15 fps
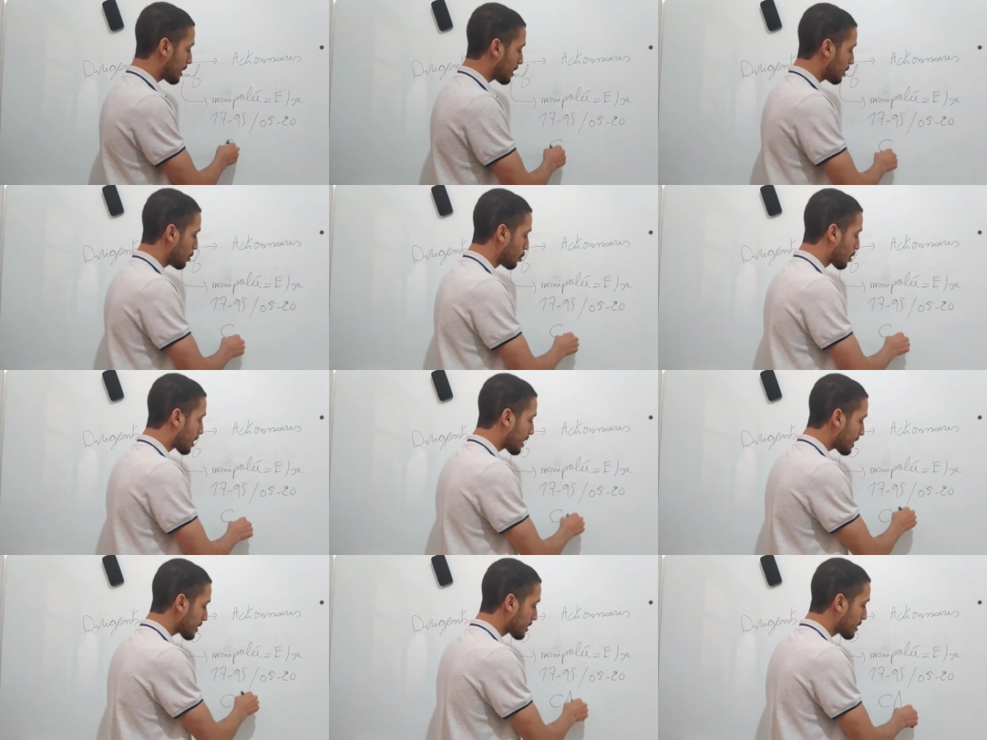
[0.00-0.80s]
Hein, le
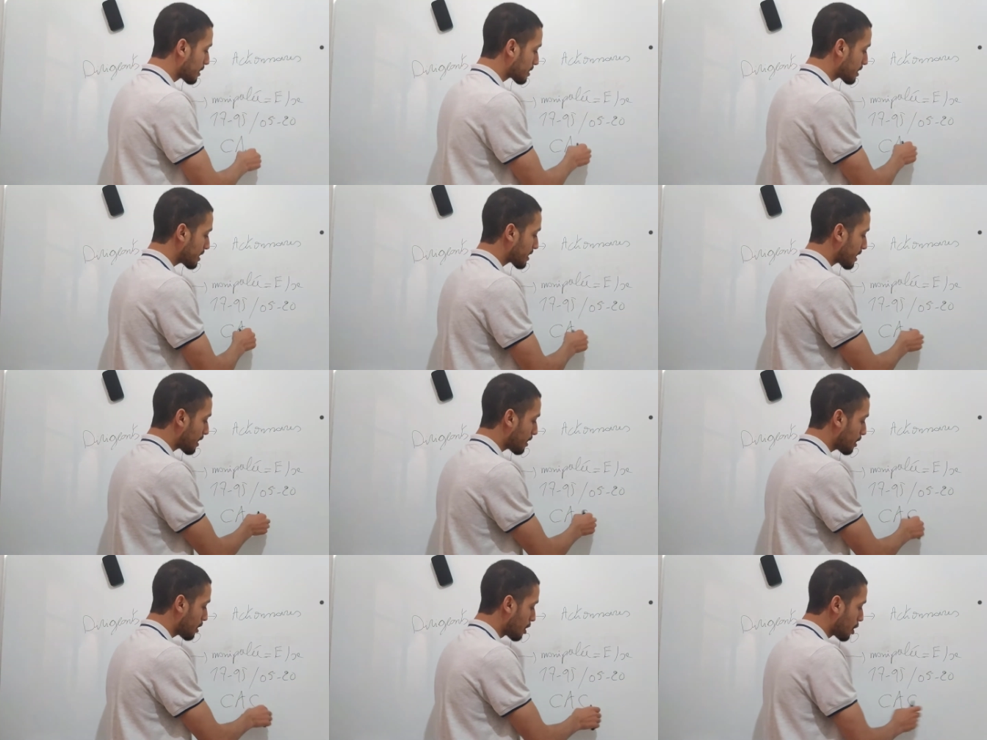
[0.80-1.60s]
CAC, c'est
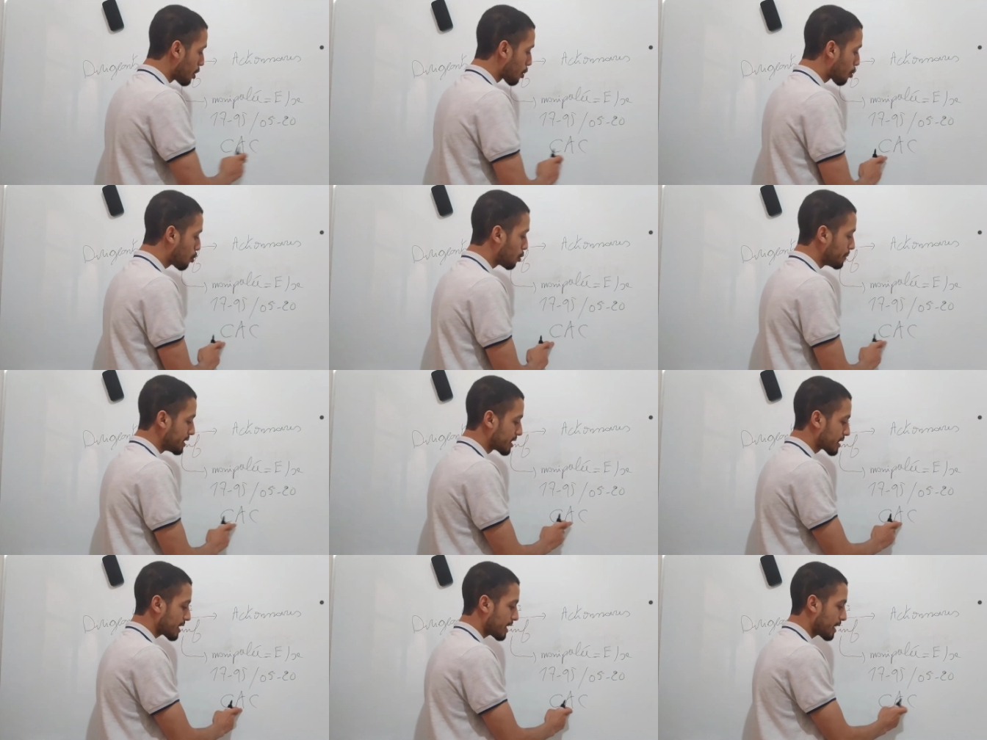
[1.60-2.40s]
un
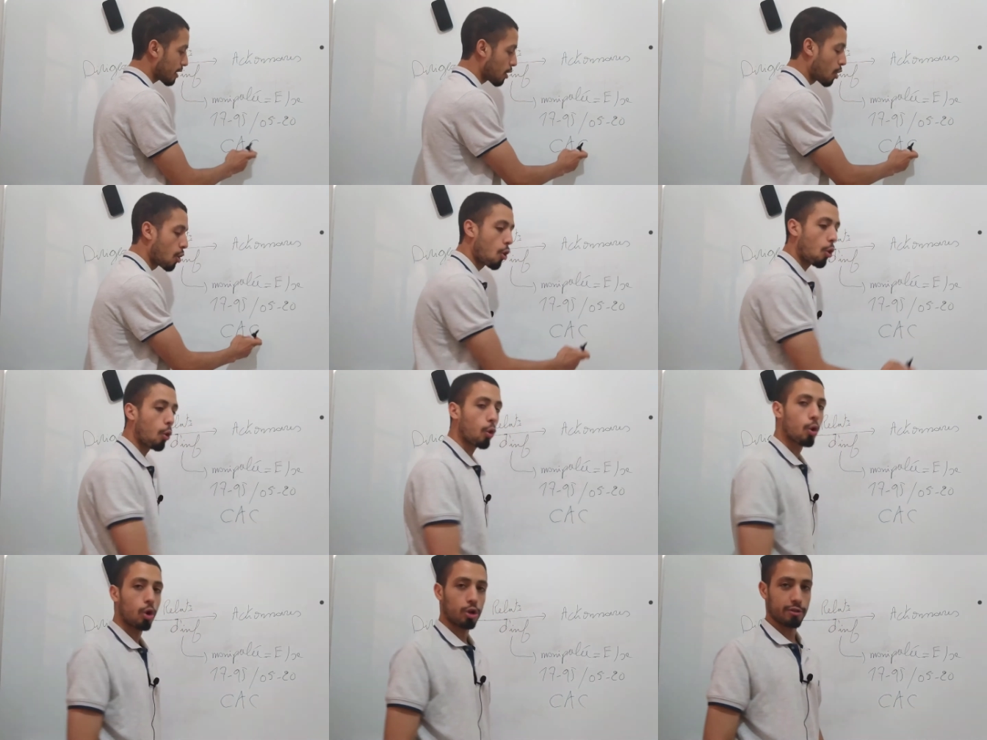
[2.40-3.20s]
commissaire
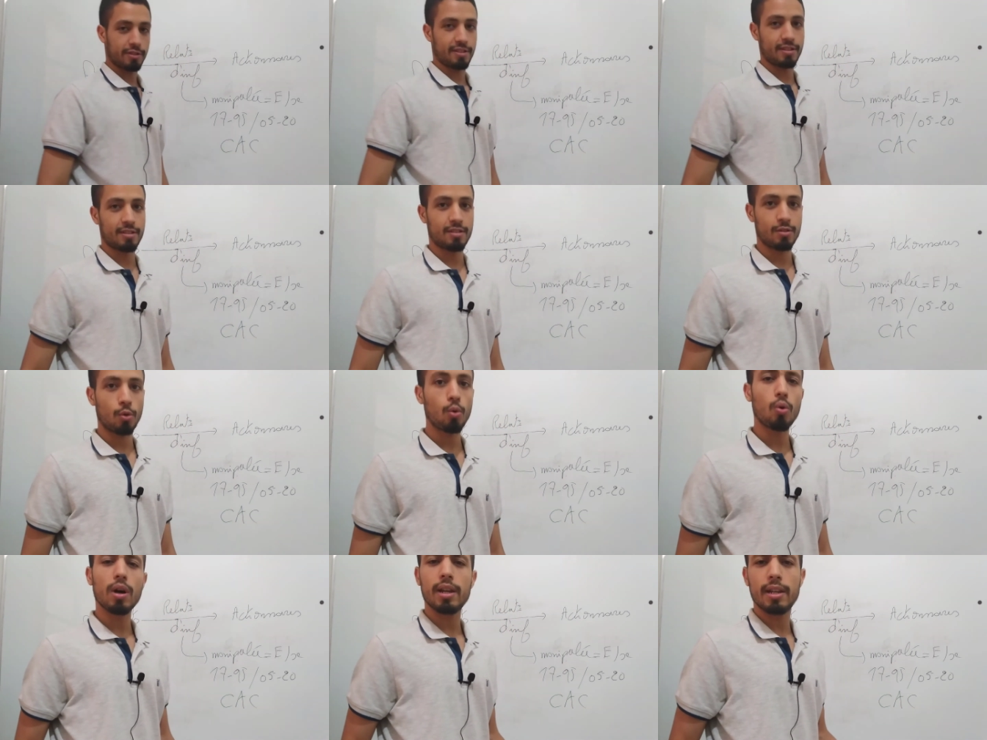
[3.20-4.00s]
aux comptes
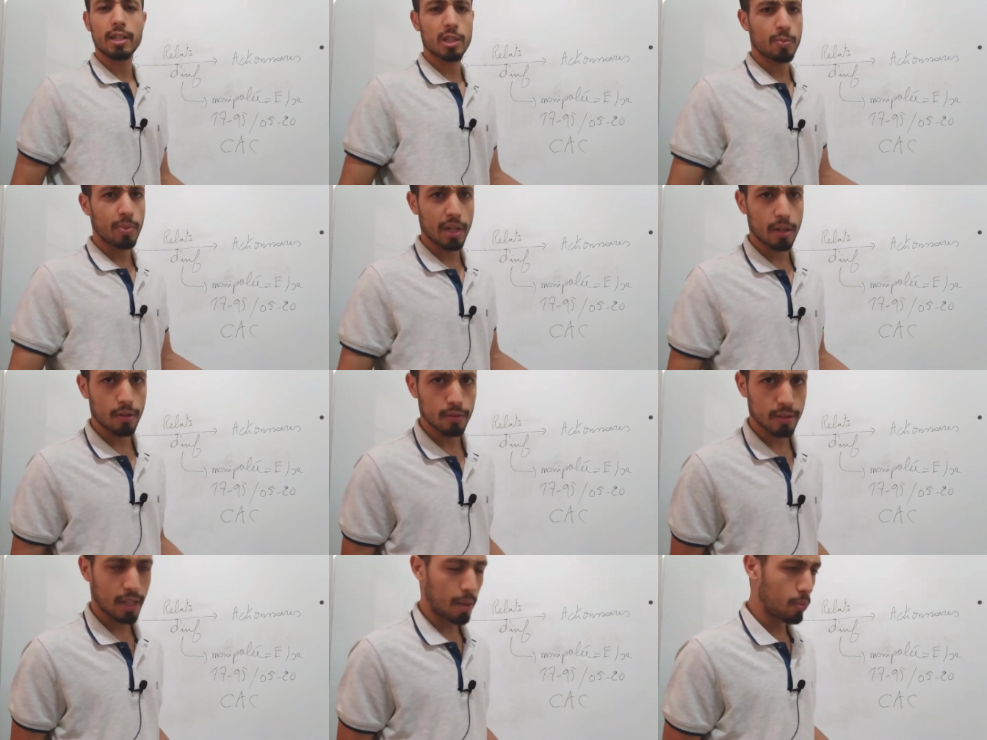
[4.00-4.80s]
ou un
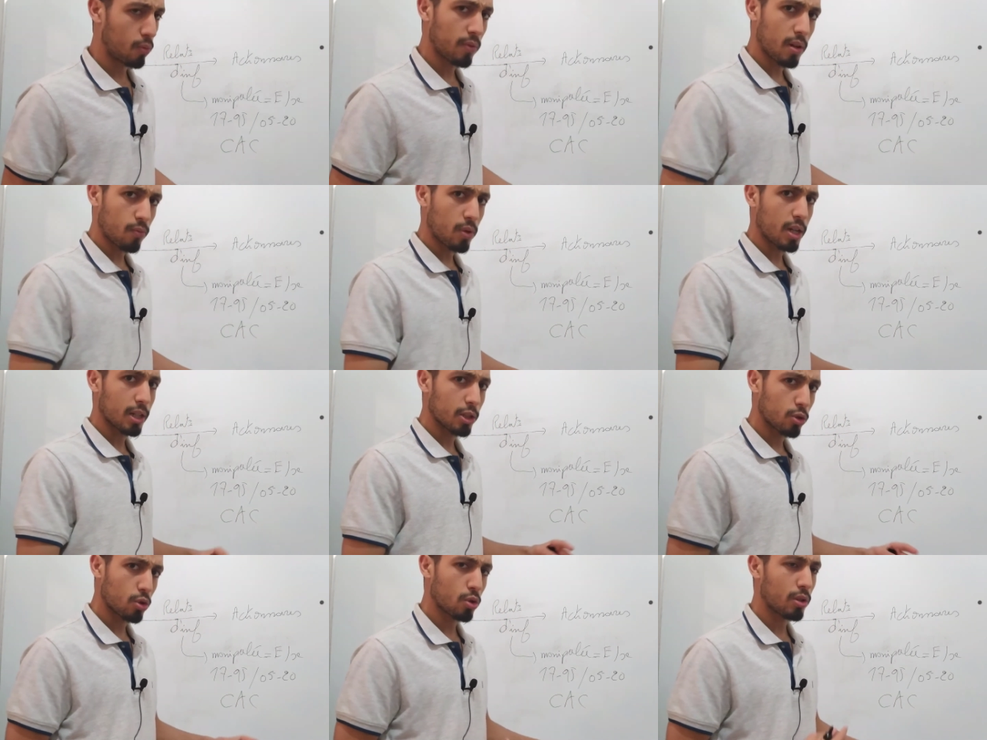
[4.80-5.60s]
expert comptable. On va
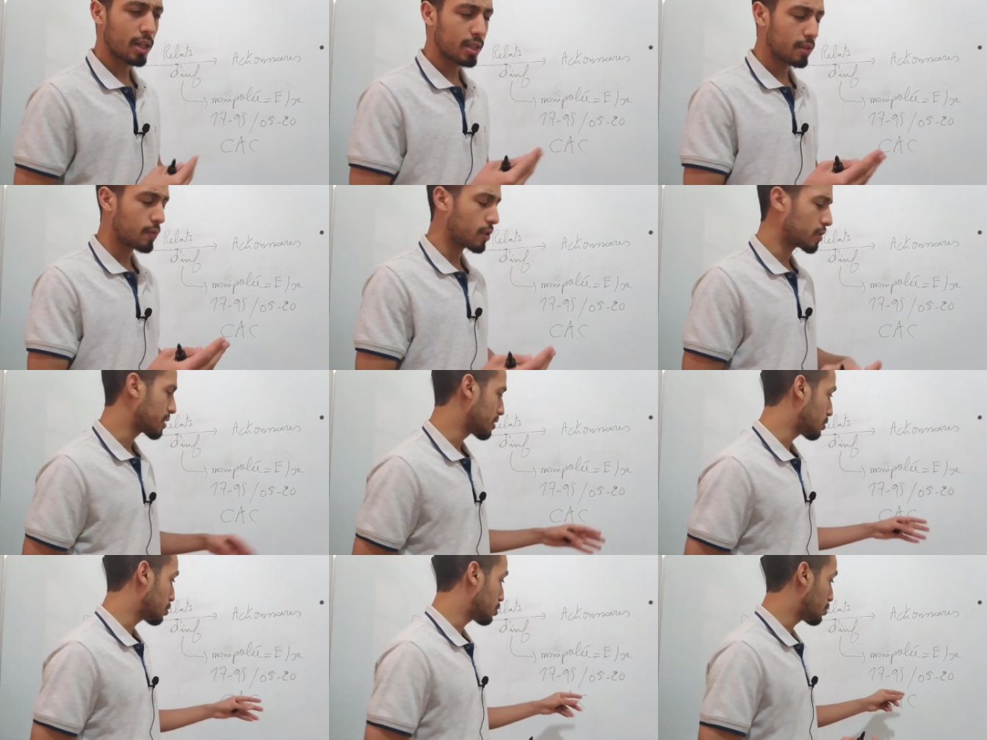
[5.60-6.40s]
voir les deux, la
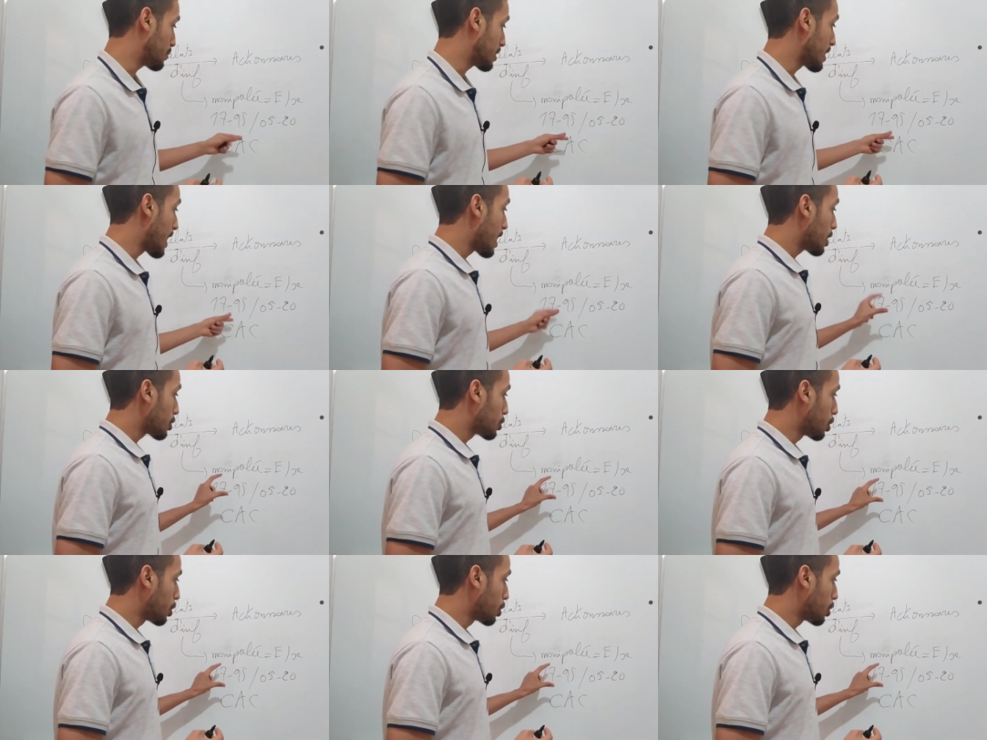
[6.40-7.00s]
différence, ainsi de suite.